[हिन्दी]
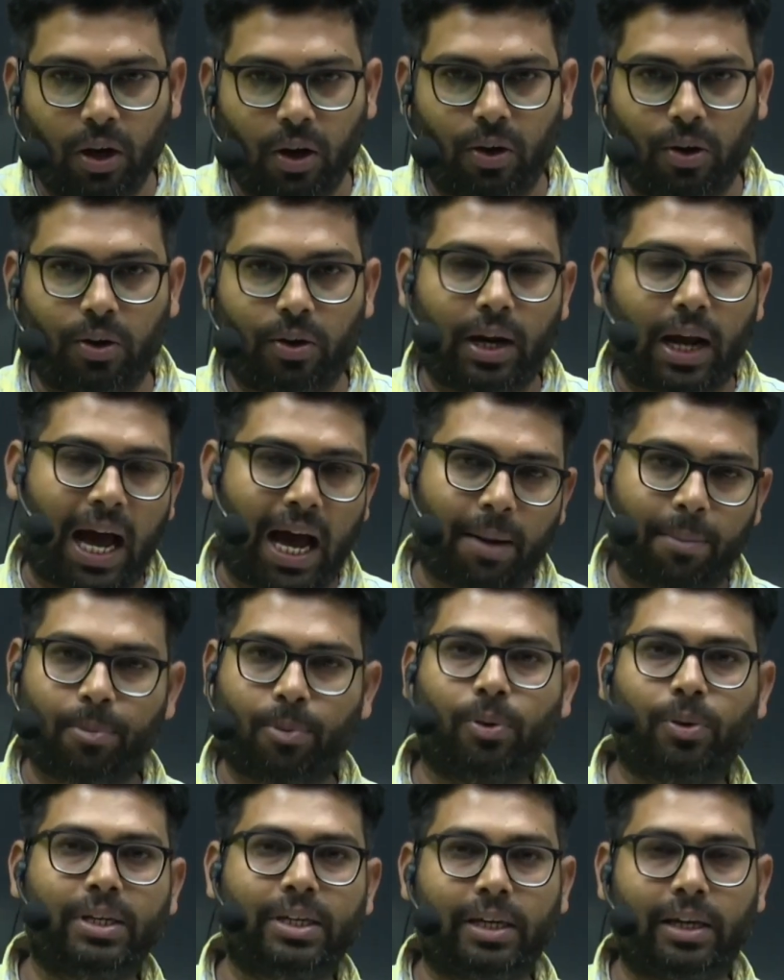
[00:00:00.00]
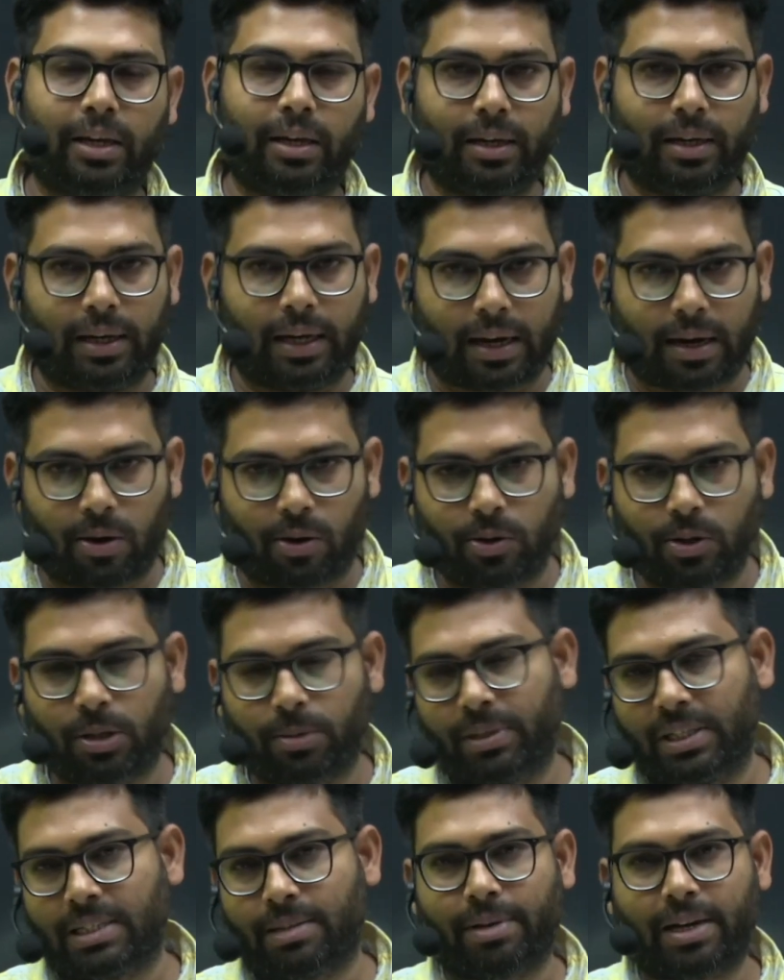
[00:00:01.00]
और आपको ये अकाउंट
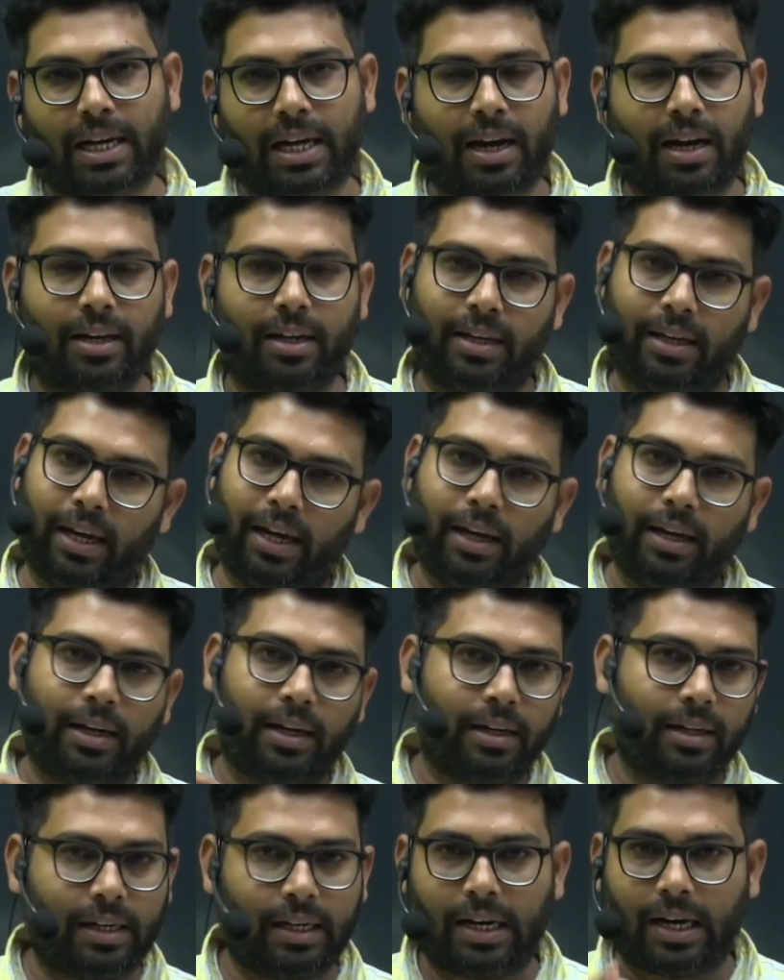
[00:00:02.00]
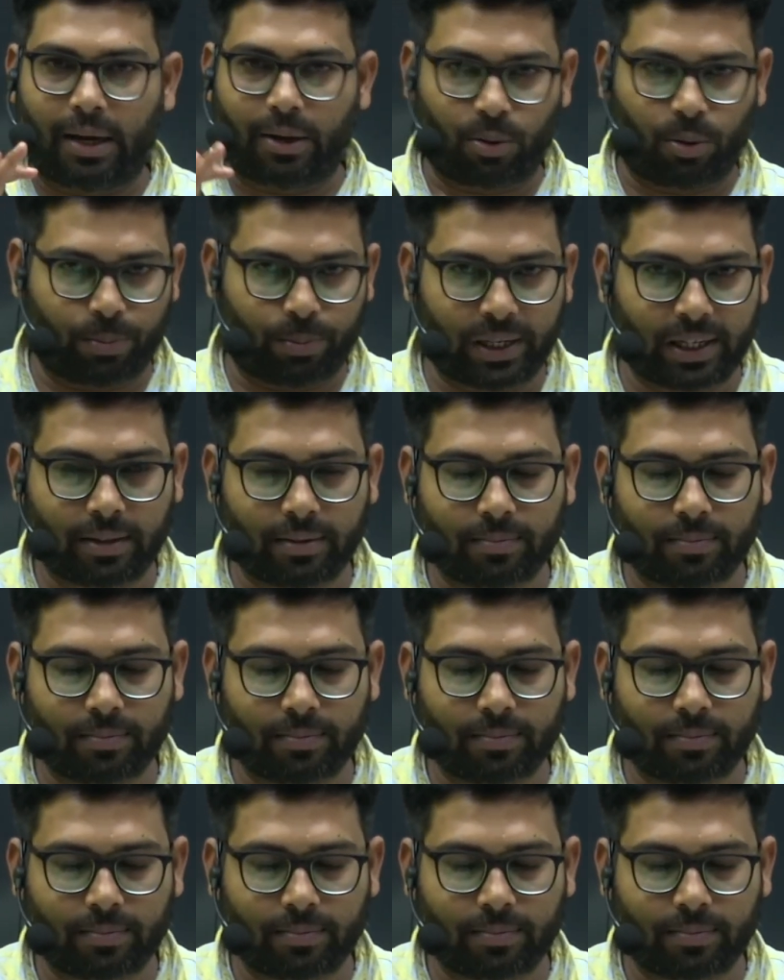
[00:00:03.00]
में जमा करानी है डेढ़ लाख रुपए